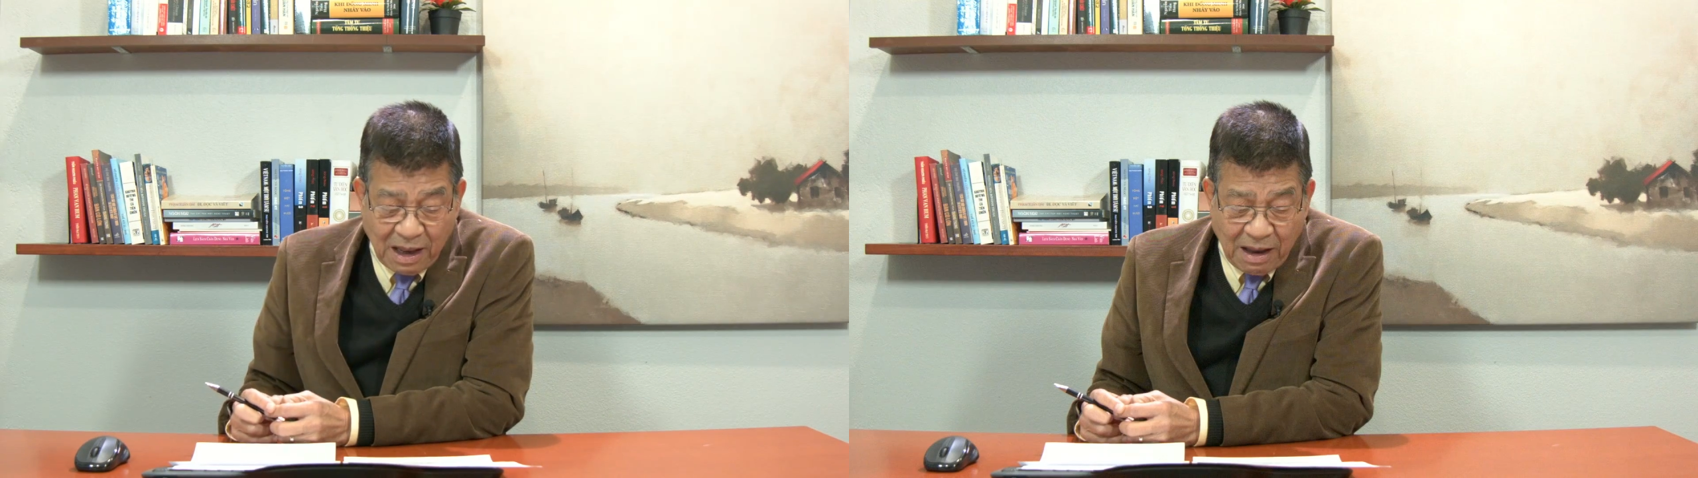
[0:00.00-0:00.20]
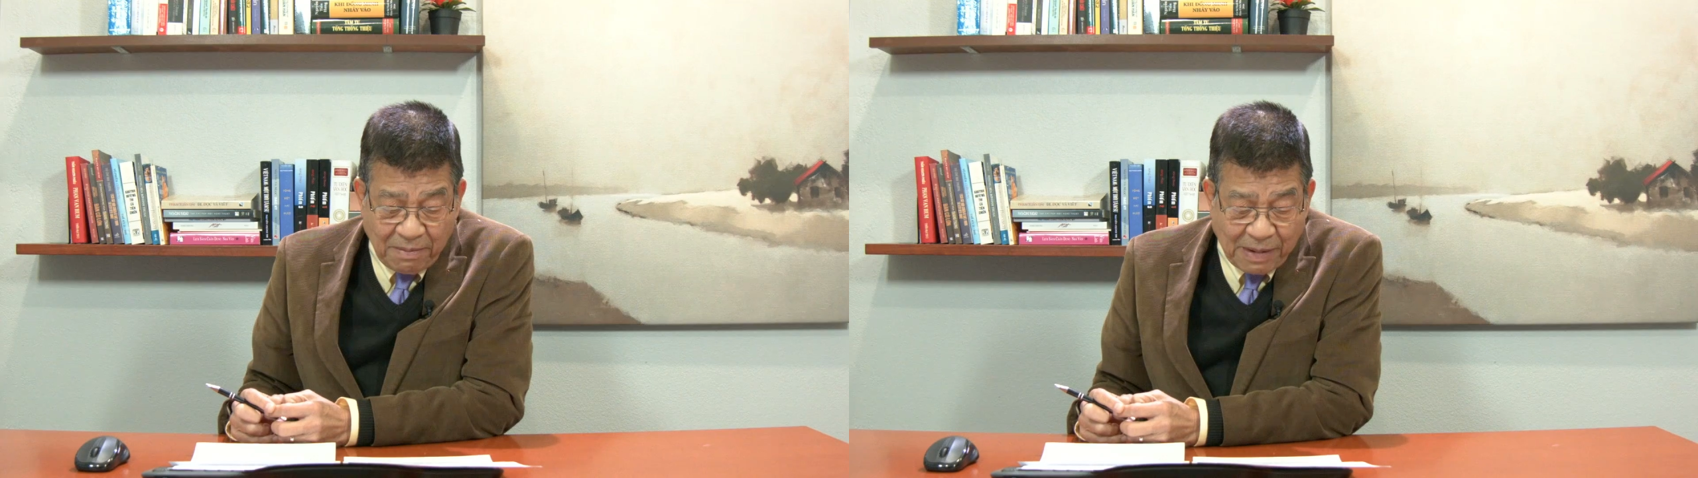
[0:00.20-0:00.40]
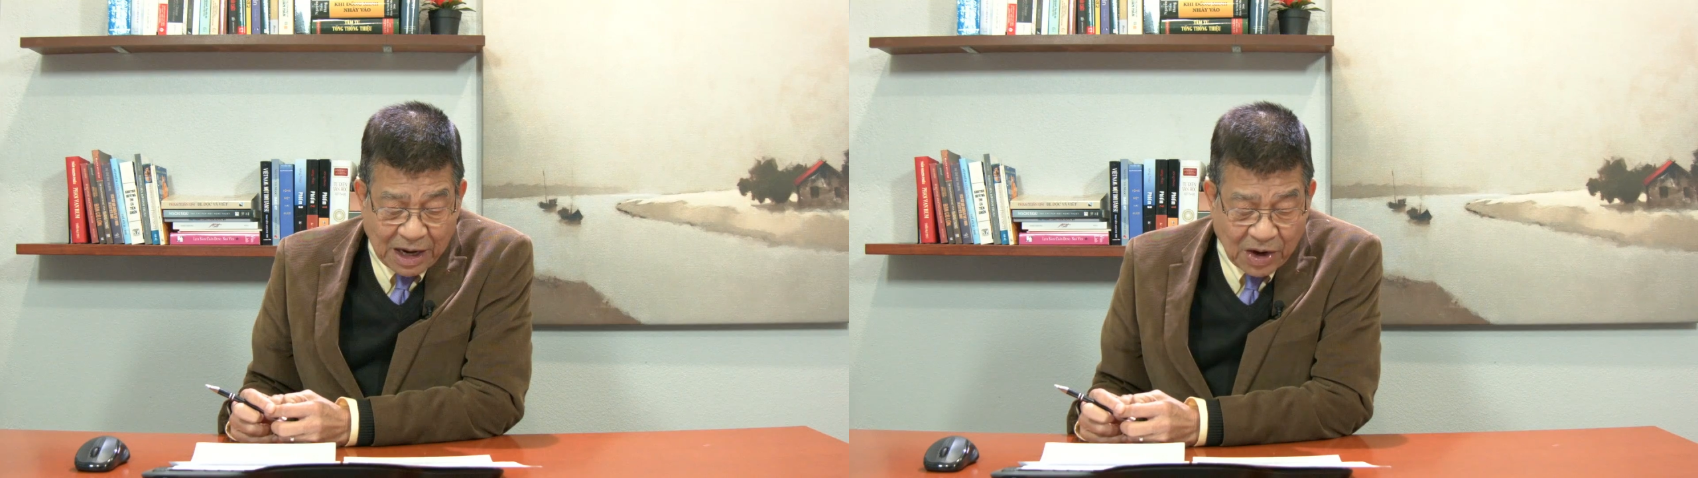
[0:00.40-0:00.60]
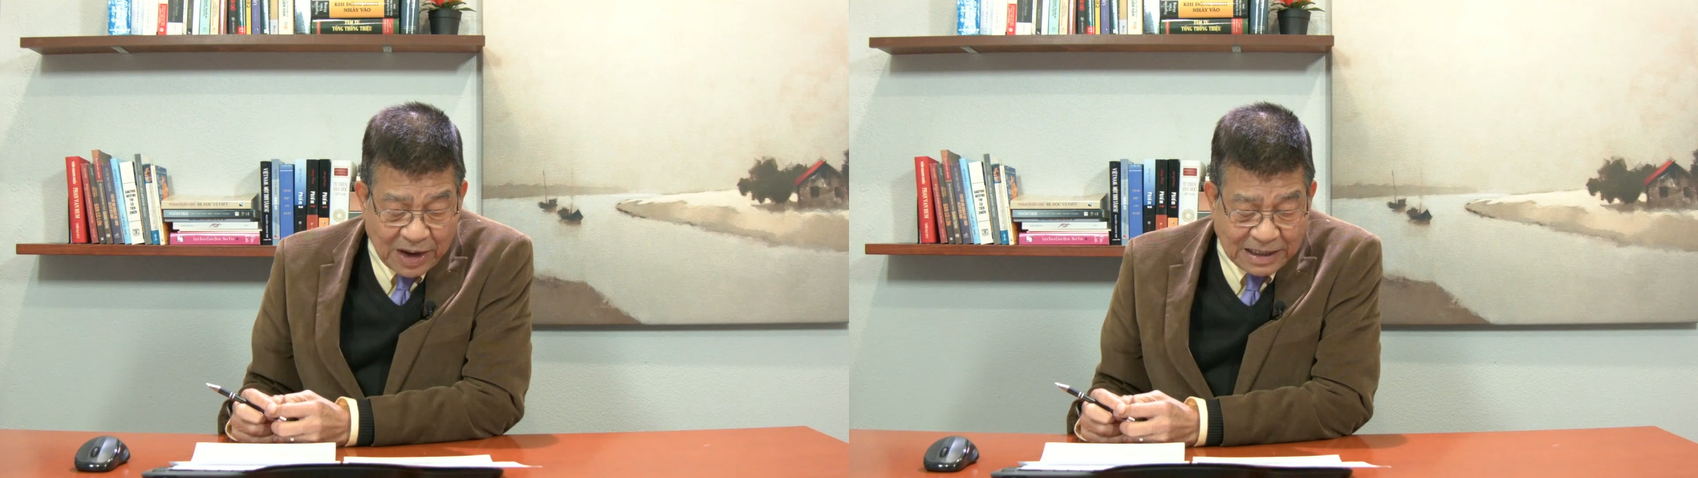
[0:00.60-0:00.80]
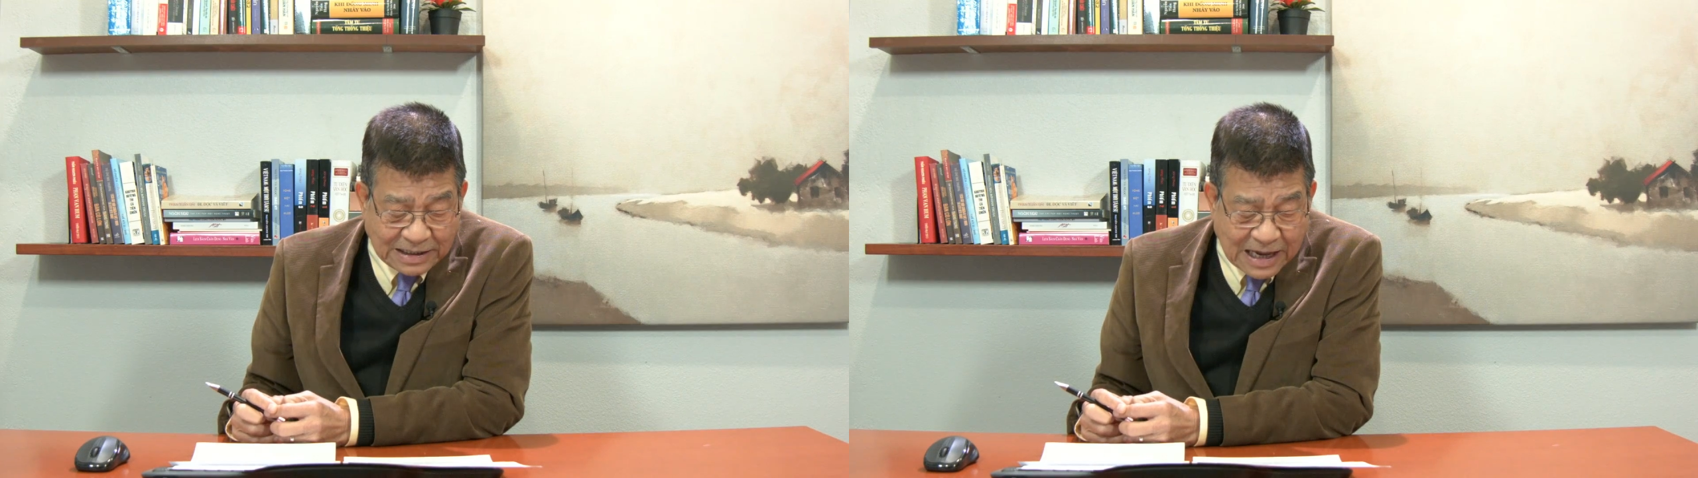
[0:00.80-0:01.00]
Bà
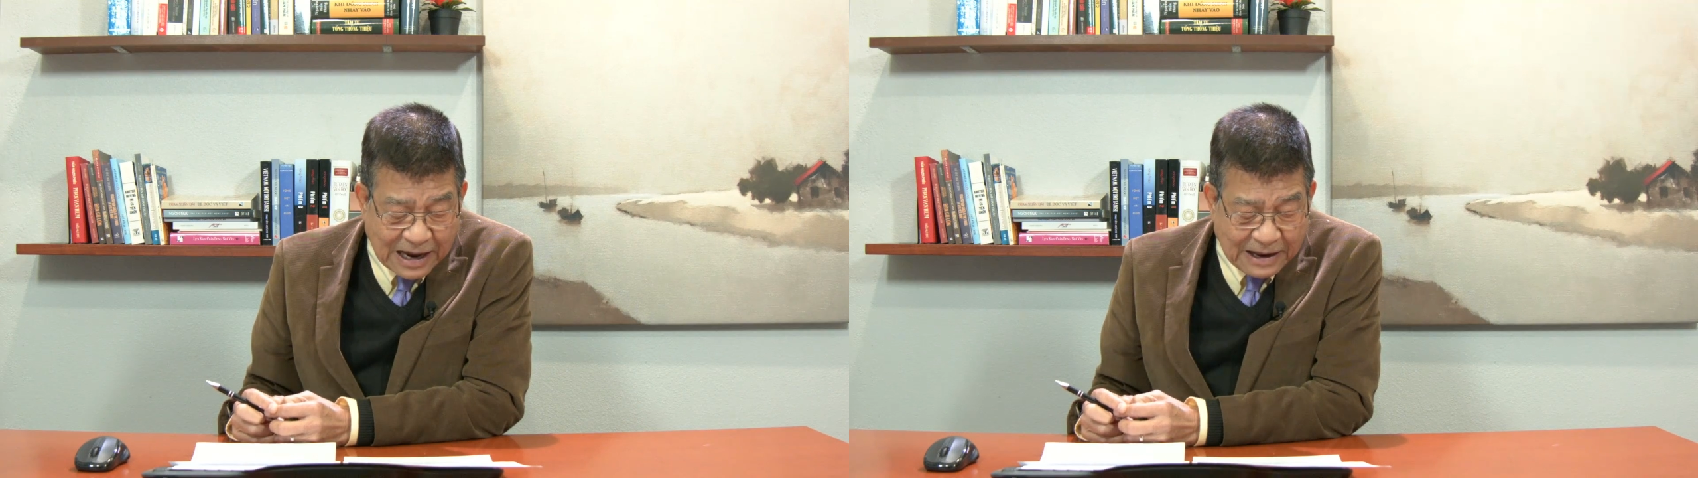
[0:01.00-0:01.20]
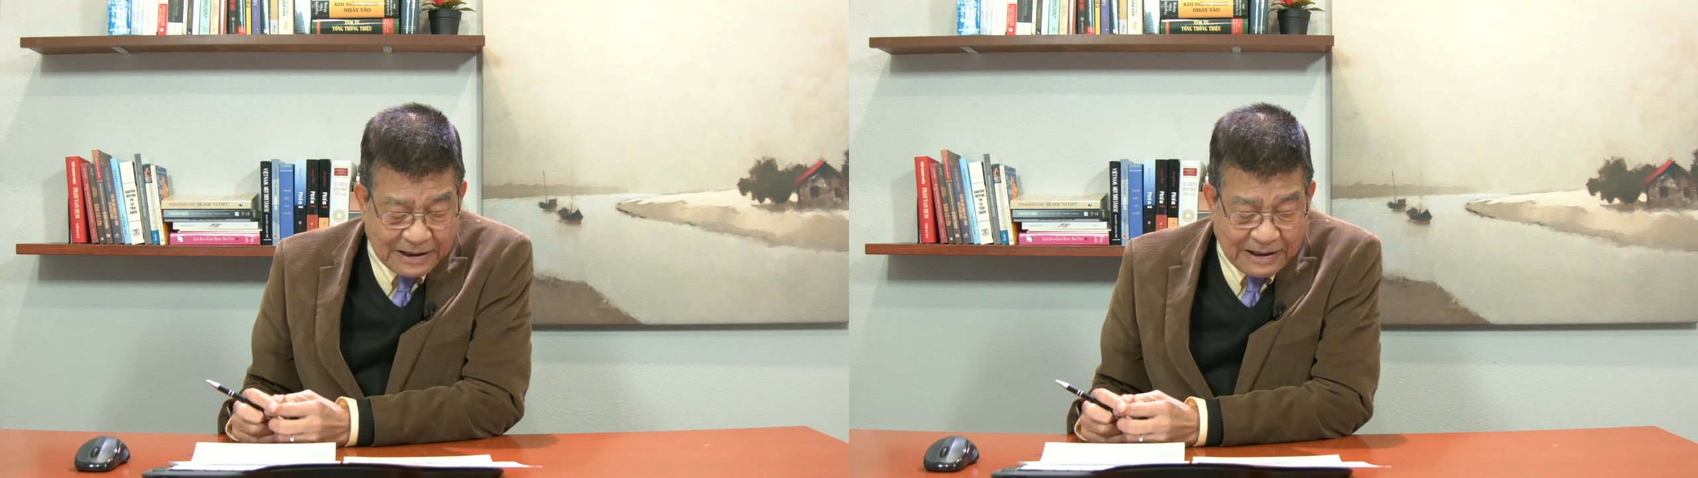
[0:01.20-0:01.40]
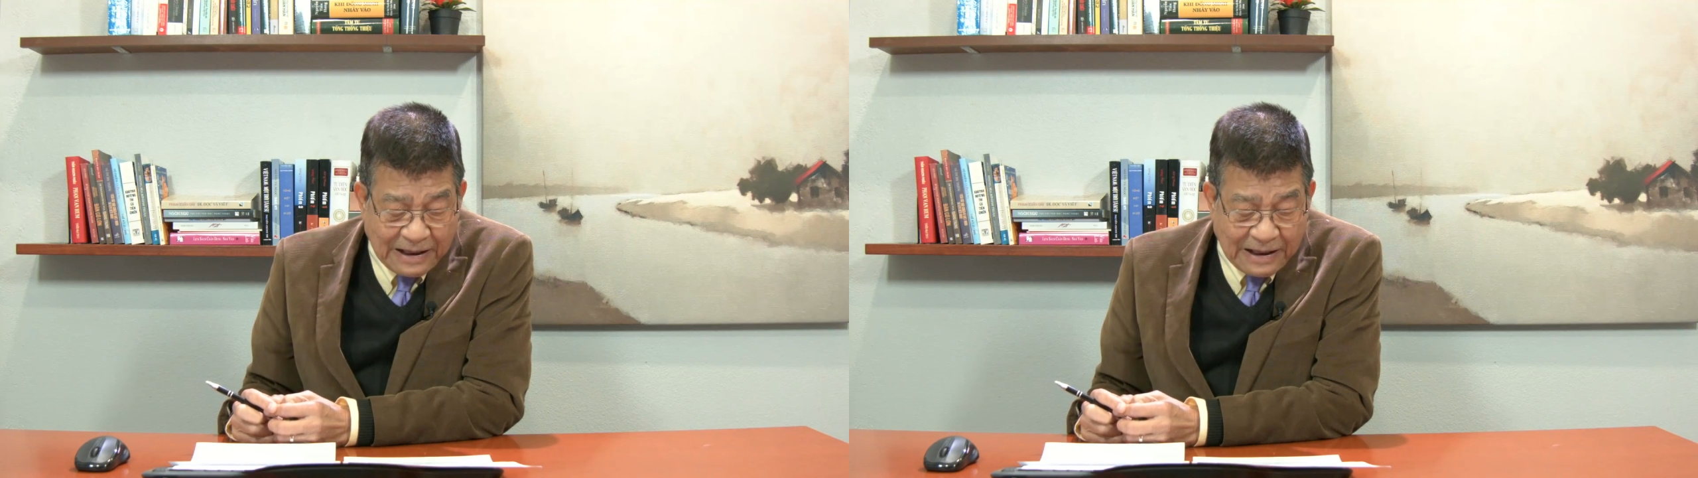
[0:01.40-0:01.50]
nói rằng